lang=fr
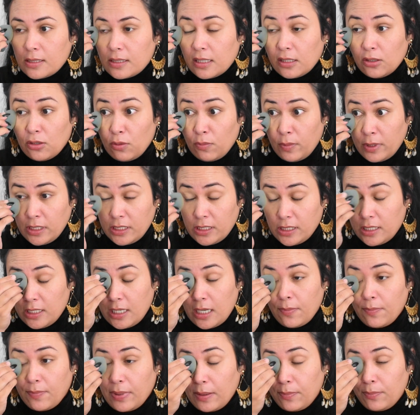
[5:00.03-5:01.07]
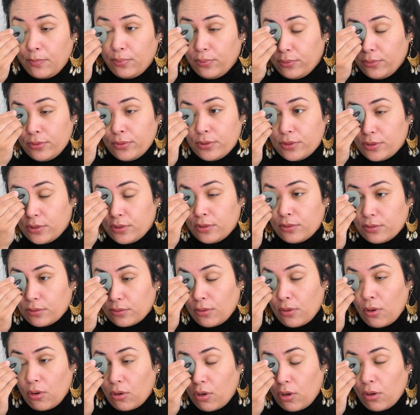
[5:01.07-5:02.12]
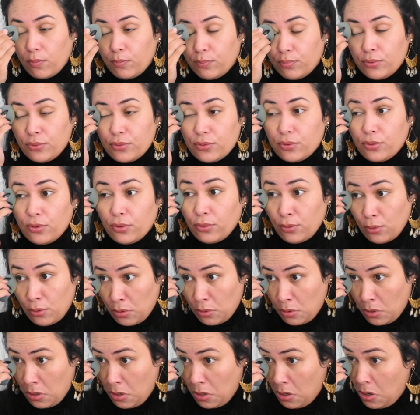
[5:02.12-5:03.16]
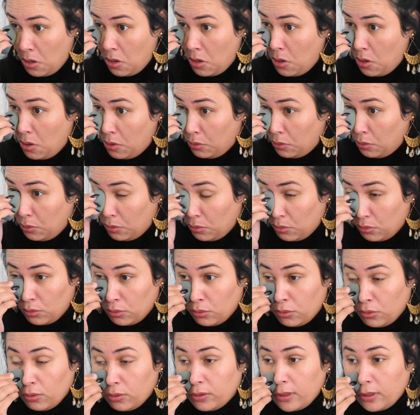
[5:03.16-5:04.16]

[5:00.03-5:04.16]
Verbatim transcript: c'est dommage qu'il n'y a pas plus, encore plus de, de